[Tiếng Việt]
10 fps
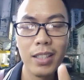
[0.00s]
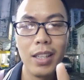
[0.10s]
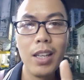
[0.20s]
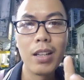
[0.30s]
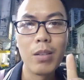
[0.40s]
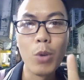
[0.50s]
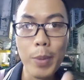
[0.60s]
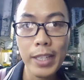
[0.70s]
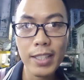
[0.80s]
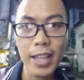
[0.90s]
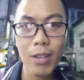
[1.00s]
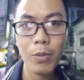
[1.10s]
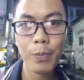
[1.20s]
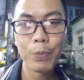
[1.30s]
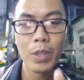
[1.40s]
Còn mua pin thì sao?
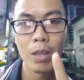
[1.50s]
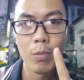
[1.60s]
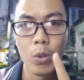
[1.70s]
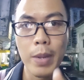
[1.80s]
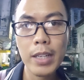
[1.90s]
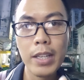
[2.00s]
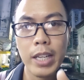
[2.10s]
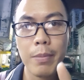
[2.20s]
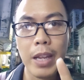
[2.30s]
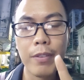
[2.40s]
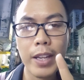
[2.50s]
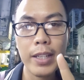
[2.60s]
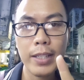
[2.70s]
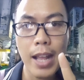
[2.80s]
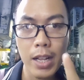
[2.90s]
Mua pin thì các bạn phải
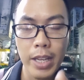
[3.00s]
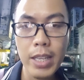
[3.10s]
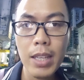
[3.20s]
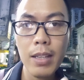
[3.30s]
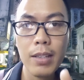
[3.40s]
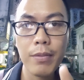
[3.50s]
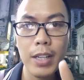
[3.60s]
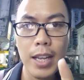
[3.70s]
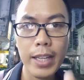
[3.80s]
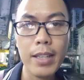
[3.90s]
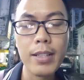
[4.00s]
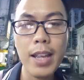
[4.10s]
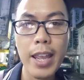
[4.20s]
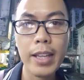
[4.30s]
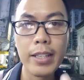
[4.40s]
đăng ký với lại cái cửa
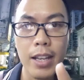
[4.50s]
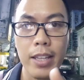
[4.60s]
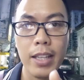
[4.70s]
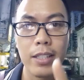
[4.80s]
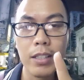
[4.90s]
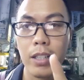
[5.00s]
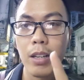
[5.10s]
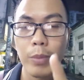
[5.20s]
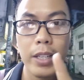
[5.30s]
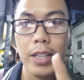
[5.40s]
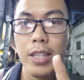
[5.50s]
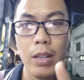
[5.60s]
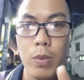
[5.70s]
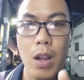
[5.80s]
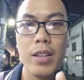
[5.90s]
hàng, nhớ nha, những người không đăng ký sẽ
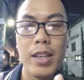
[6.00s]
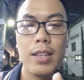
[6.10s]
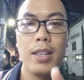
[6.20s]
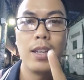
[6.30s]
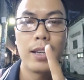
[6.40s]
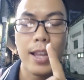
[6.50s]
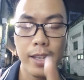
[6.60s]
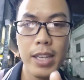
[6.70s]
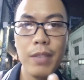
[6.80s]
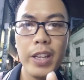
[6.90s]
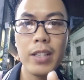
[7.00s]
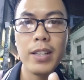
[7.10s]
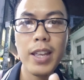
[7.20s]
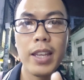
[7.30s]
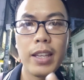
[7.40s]
không có nha. Đăng ký với cửa
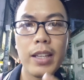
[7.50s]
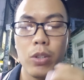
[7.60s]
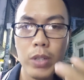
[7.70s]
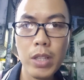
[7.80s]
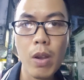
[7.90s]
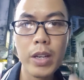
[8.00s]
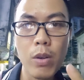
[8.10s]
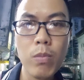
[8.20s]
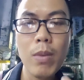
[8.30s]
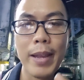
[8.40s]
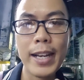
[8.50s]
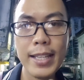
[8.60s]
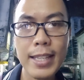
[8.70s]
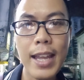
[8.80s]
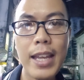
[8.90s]
hàng cái số điện thoại đúng mà bạn đang
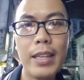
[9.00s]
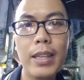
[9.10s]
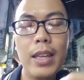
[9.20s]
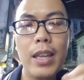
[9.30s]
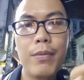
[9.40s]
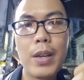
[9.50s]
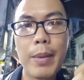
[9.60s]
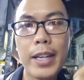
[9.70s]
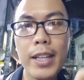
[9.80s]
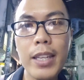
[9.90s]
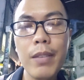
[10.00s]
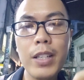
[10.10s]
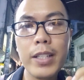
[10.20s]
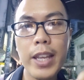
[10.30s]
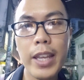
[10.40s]
xài, và bạn đăng ký với
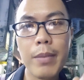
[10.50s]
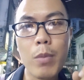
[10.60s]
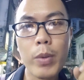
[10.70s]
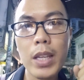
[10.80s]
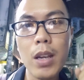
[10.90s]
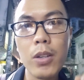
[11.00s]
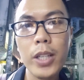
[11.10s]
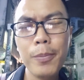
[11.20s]
cửa hàng một cái gói